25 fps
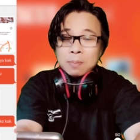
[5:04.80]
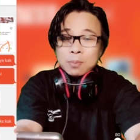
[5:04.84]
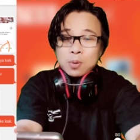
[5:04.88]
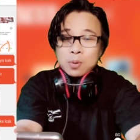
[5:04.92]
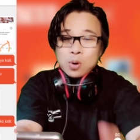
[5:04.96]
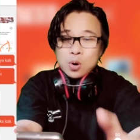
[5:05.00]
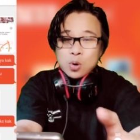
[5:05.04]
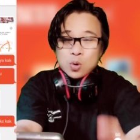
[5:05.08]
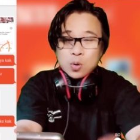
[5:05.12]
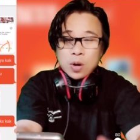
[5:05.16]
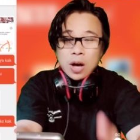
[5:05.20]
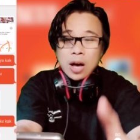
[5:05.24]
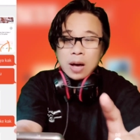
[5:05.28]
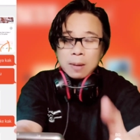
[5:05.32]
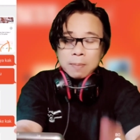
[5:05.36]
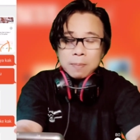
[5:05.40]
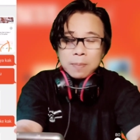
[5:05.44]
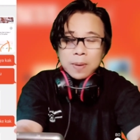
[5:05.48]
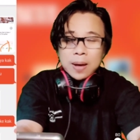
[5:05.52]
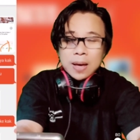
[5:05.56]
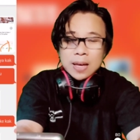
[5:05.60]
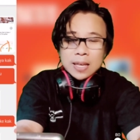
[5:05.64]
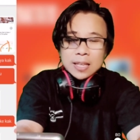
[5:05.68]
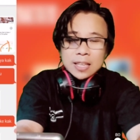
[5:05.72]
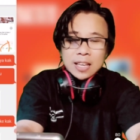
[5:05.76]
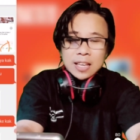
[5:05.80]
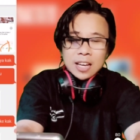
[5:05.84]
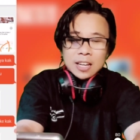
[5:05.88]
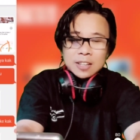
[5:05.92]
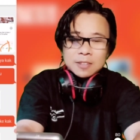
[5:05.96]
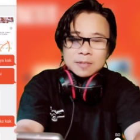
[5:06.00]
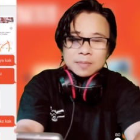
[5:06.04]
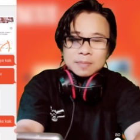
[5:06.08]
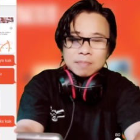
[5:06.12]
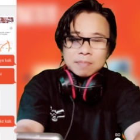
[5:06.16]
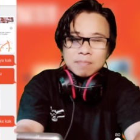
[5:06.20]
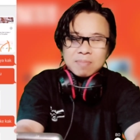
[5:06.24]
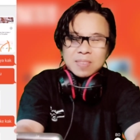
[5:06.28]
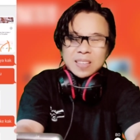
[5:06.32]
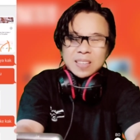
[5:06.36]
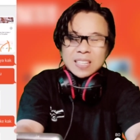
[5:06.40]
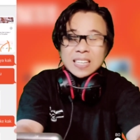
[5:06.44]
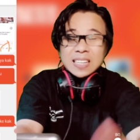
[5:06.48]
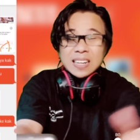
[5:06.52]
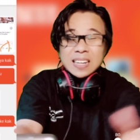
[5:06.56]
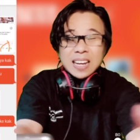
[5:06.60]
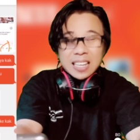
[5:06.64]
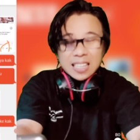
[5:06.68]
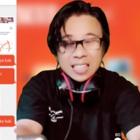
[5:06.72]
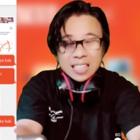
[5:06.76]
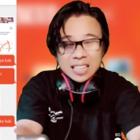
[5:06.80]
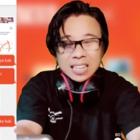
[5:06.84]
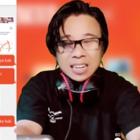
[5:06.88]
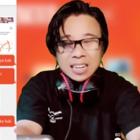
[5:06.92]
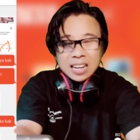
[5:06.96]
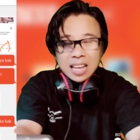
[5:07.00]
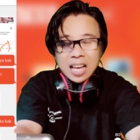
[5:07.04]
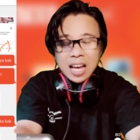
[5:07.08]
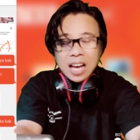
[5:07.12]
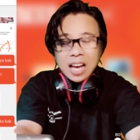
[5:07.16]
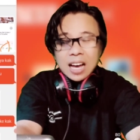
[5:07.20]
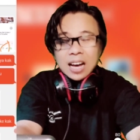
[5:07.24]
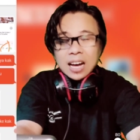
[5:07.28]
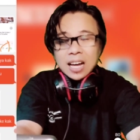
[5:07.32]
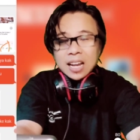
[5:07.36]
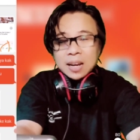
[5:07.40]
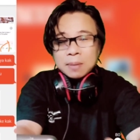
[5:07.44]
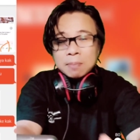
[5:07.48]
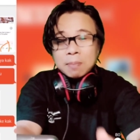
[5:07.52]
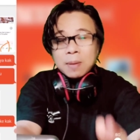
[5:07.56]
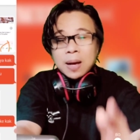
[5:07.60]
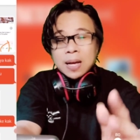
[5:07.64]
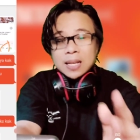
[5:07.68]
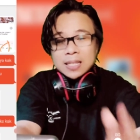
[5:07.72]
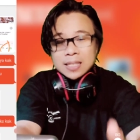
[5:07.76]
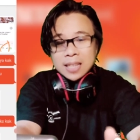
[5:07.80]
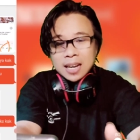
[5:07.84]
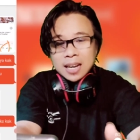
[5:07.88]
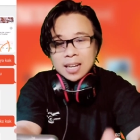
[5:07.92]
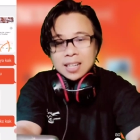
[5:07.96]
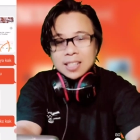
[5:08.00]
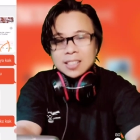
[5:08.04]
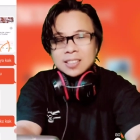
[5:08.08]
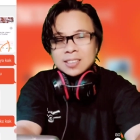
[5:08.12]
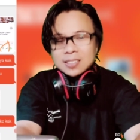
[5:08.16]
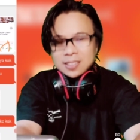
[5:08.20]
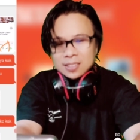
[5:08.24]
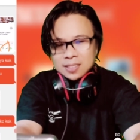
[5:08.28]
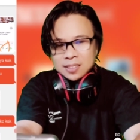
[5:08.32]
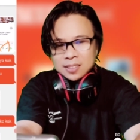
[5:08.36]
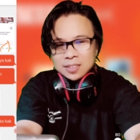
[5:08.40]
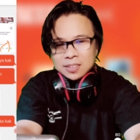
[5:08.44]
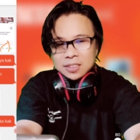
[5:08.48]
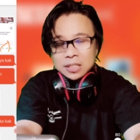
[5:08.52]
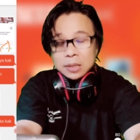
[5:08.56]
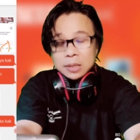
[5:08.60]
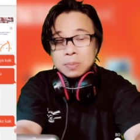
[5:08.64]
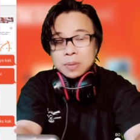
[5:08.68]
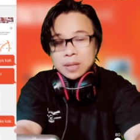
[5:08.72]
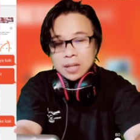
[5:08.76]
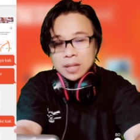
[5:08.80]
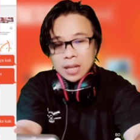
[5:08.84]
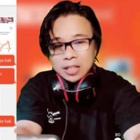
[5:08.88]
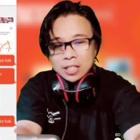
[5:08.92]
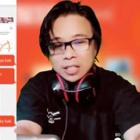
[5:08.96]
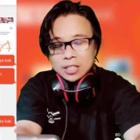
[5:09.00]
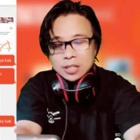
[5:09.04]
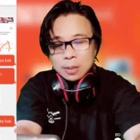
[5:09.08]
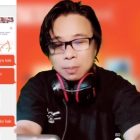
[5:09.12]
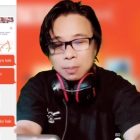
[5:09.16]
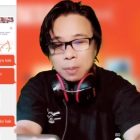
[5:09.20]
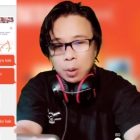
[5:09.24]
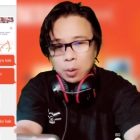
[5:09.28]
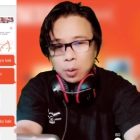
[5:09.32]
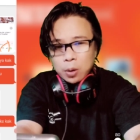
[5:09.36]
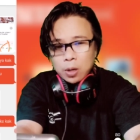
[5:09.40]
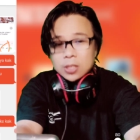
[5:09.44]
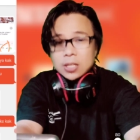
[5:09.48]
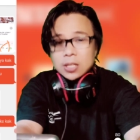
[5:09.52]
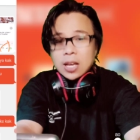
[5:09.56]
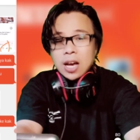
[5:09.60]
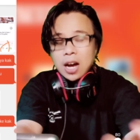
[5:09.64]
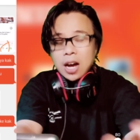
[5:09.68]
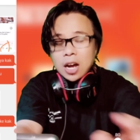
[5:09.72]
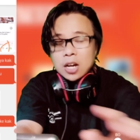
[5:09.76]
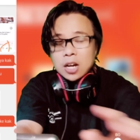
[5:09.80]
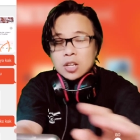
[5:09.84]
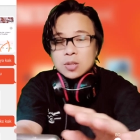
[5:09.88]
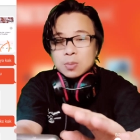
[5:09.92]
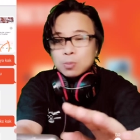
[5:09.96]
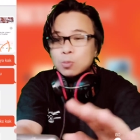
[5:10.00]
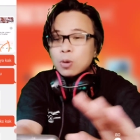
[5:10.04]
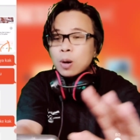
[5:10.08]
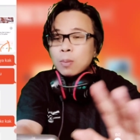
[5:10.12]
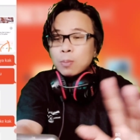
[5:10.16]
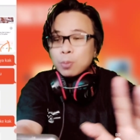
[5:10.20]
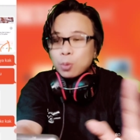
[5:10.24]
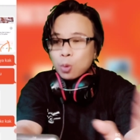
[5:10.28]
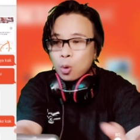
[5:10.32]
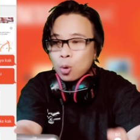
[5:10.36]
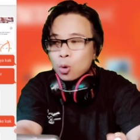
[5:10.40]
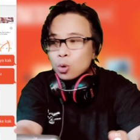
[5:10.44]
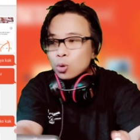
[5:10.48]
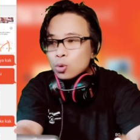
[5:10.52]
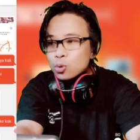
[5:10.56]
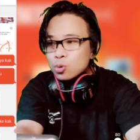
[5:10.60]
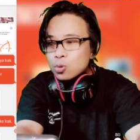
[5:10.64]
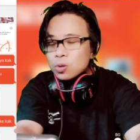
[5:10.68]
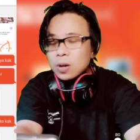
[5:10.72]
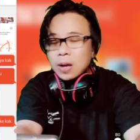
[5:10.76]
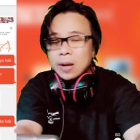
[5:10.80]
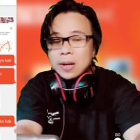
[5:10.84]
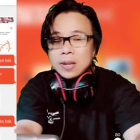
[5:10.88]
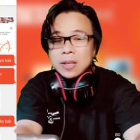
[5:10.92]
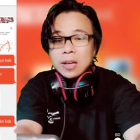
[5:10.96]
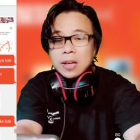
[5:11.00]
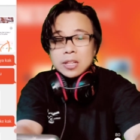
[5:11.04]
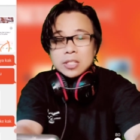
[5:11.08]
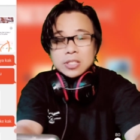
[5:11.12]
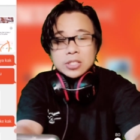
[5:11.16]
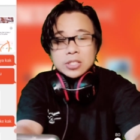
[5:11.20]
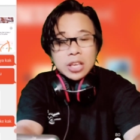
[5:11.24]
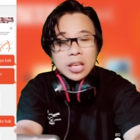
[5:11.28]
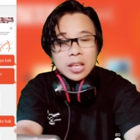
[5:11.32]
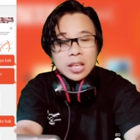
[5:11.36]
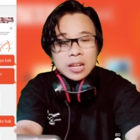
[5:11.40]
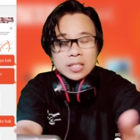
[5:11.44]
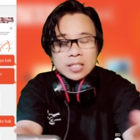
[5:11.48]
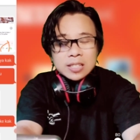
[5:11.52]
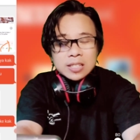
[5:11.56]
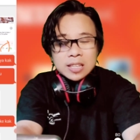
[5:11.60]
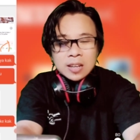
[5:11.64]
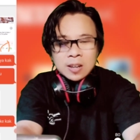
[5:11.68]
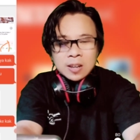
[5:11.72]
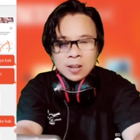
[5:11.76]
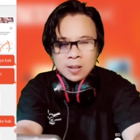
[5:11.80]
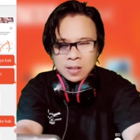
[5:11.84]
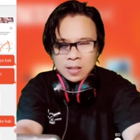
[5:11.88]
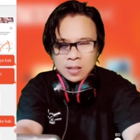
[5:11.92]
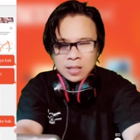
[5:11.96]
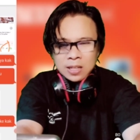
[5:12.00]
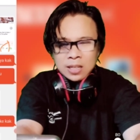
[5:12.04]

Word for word: produk apa yang kira-kira akan banyak diminati sama orang. Jangan semua produk kalian share-share.